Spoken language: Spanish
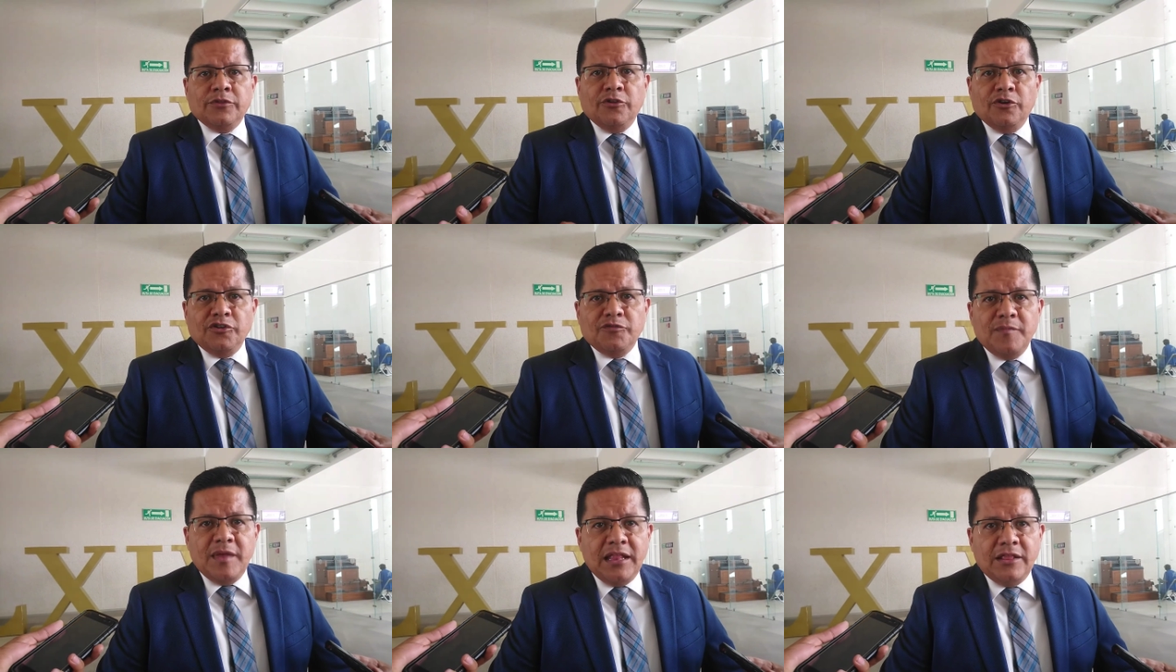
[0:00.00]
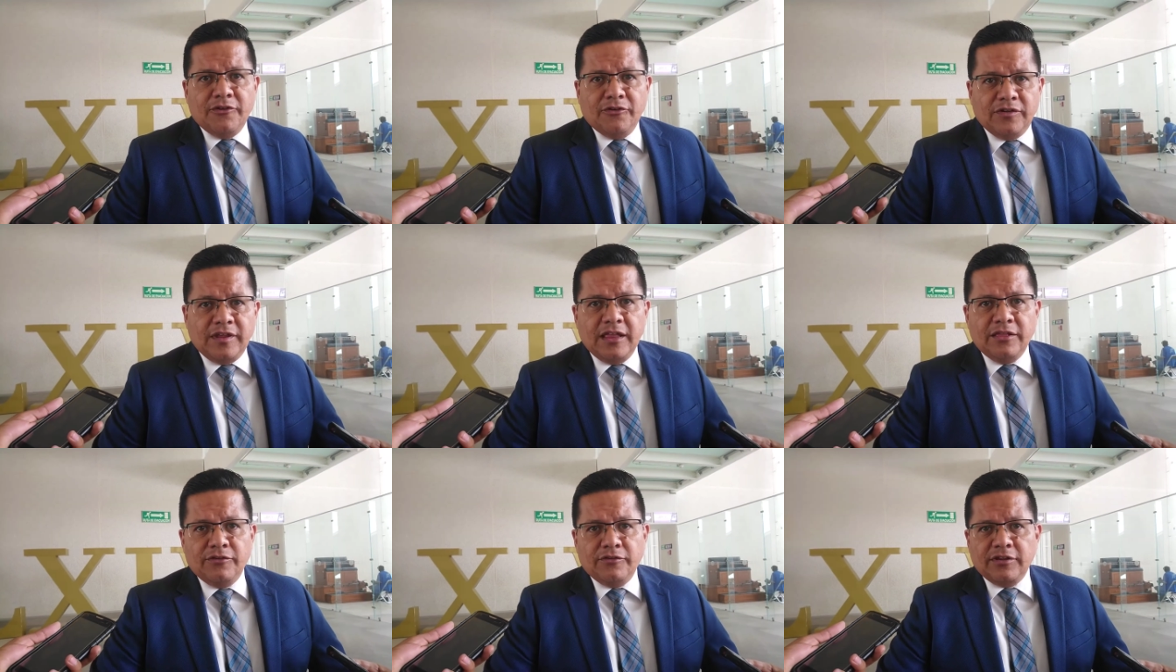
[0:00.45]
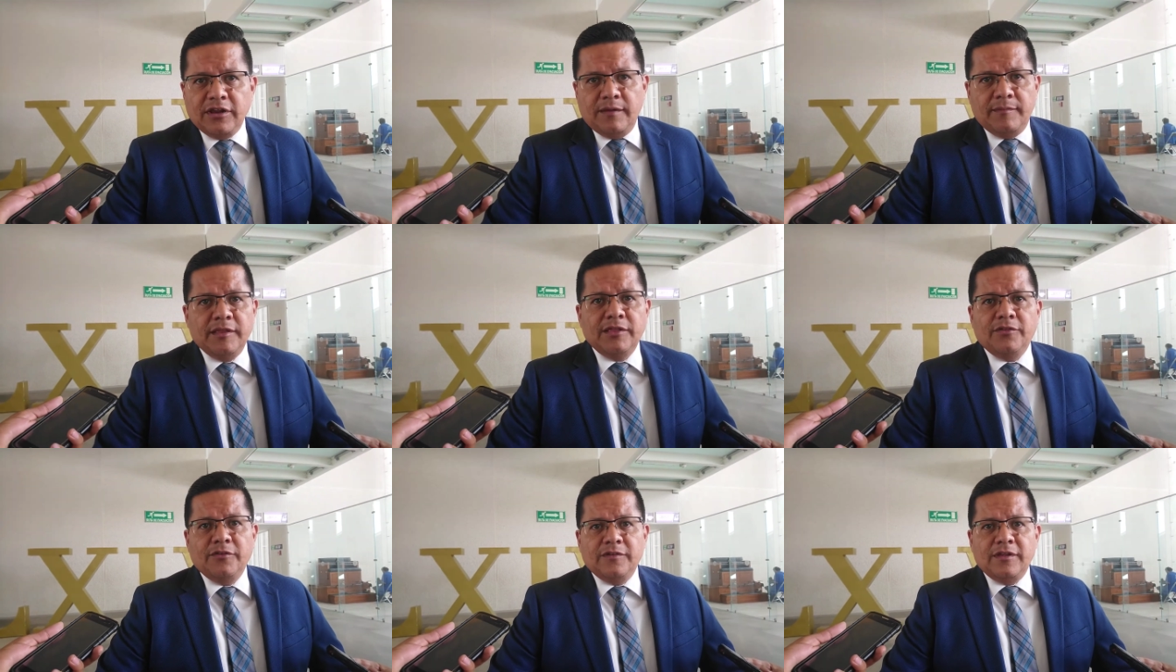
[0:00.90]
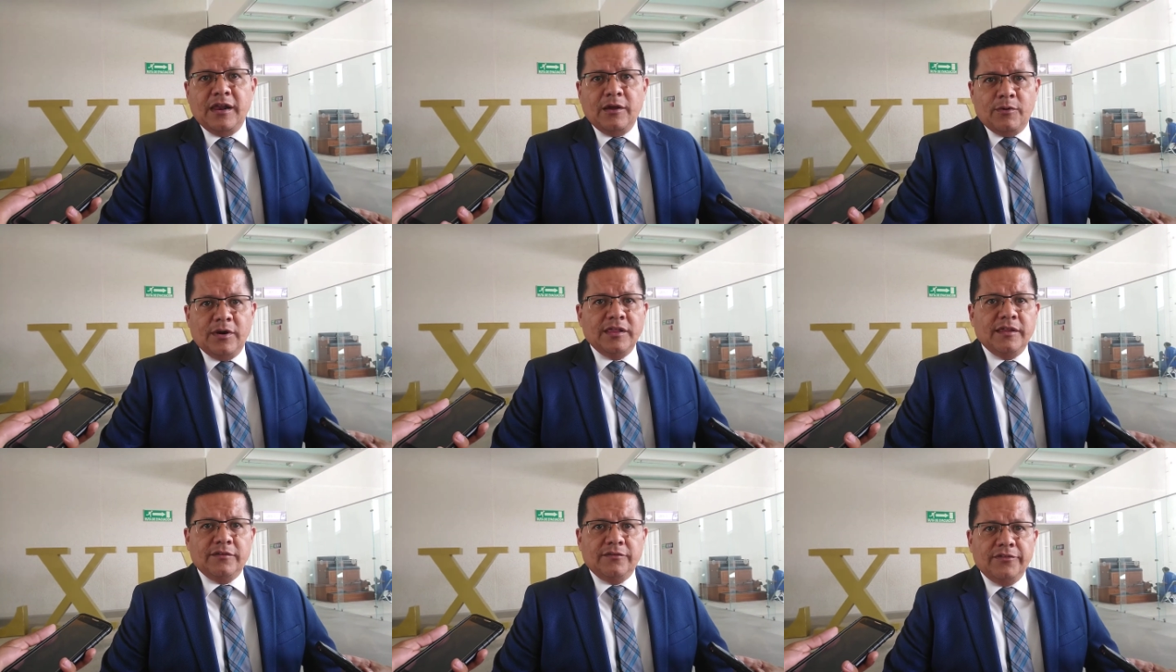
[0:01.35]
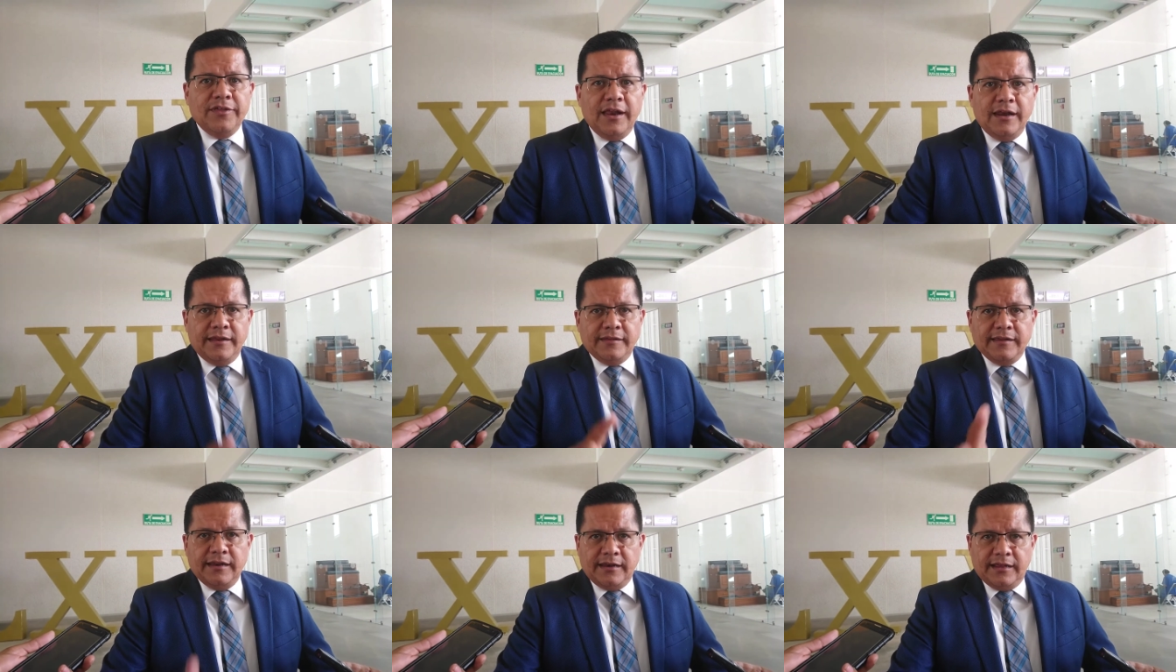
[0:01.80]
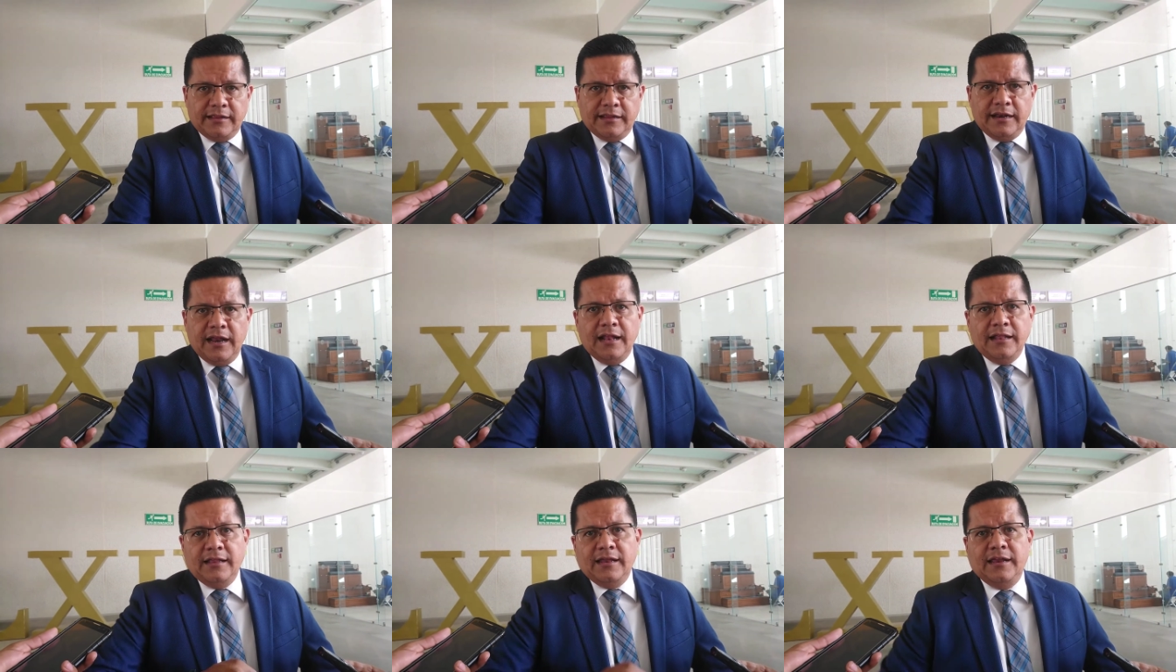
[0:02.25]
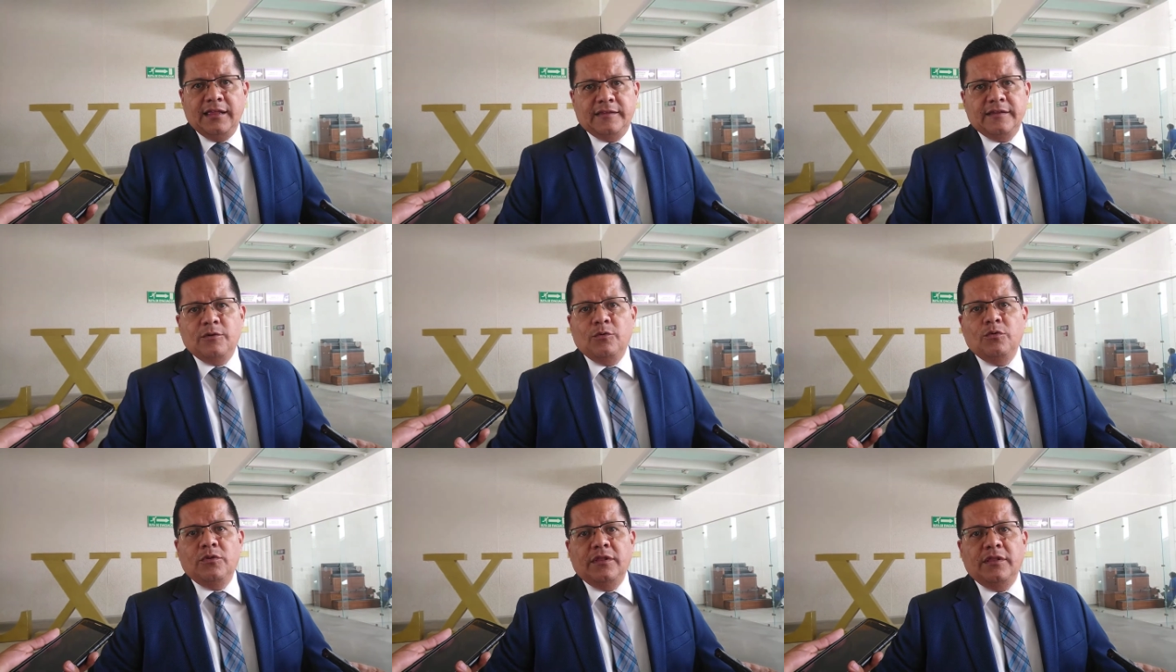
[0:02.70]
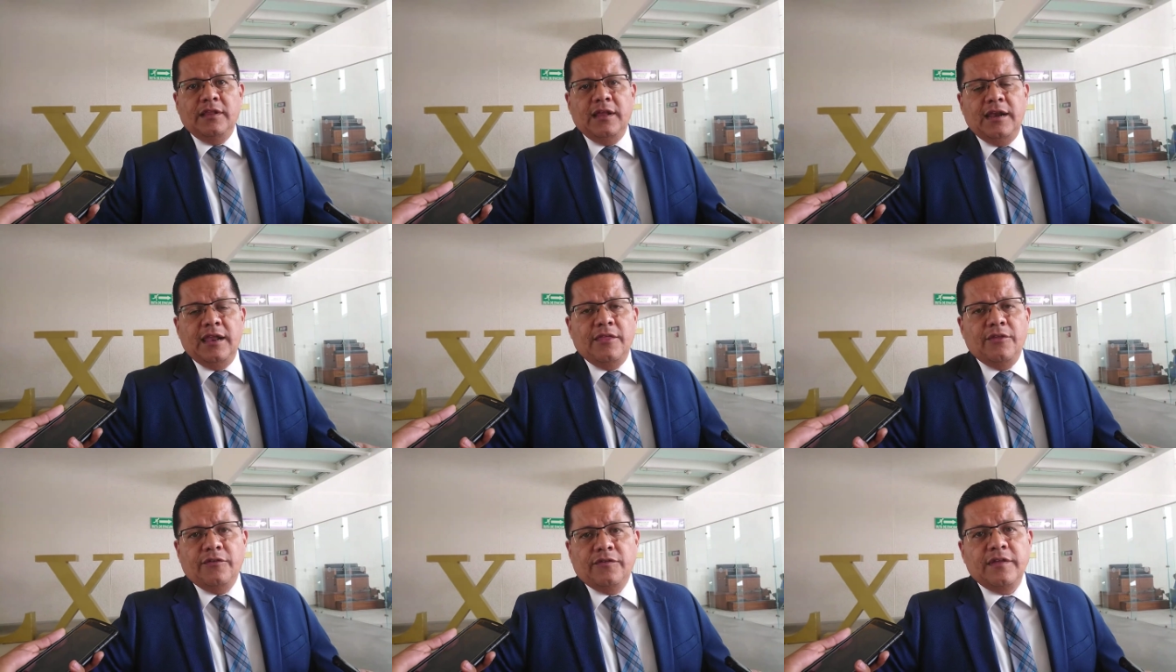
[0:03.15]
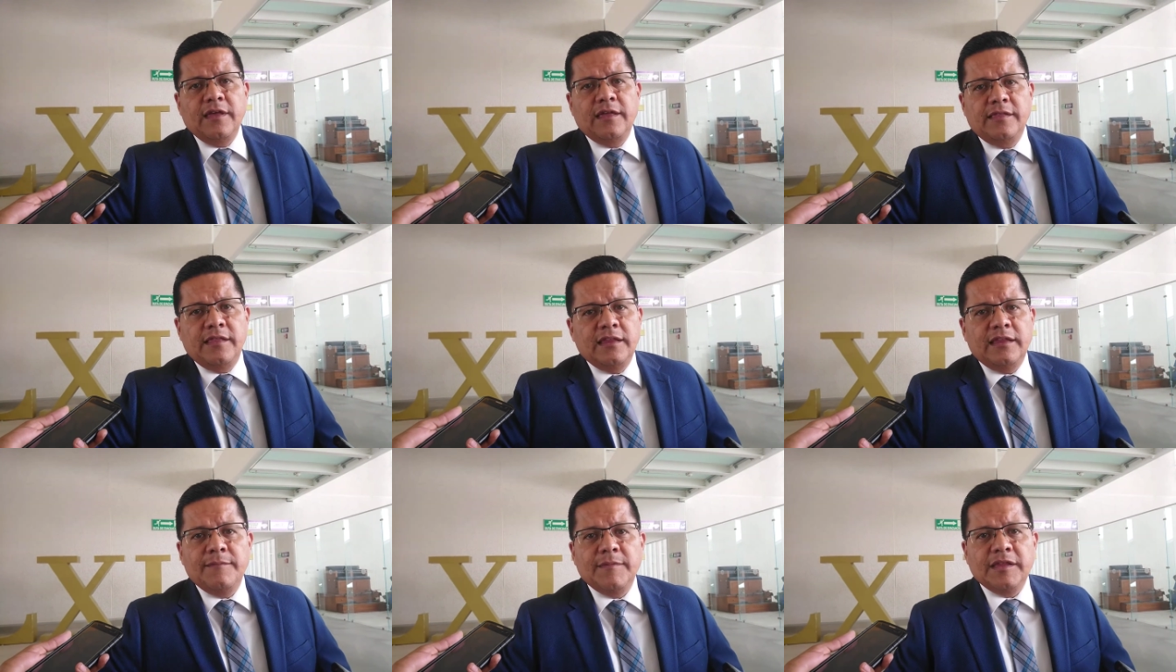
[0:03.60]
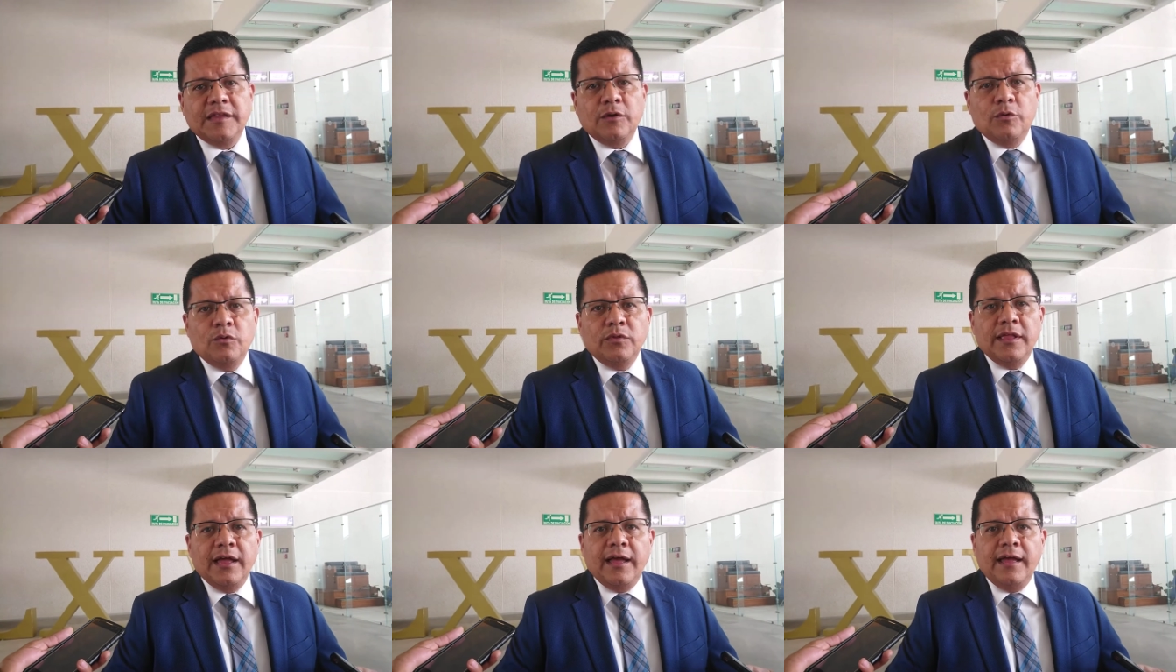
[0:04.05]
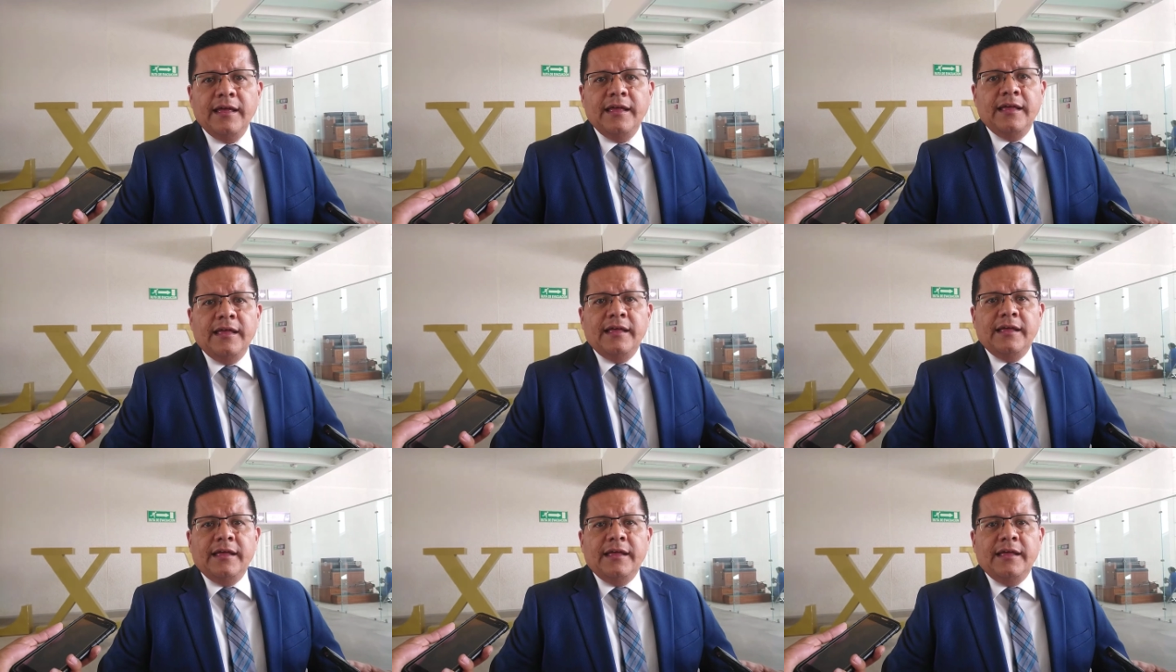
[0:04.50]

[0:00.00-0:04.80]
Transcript: 2.200 elementos de la Guardia Nacional, es el general de la, de la décima segunda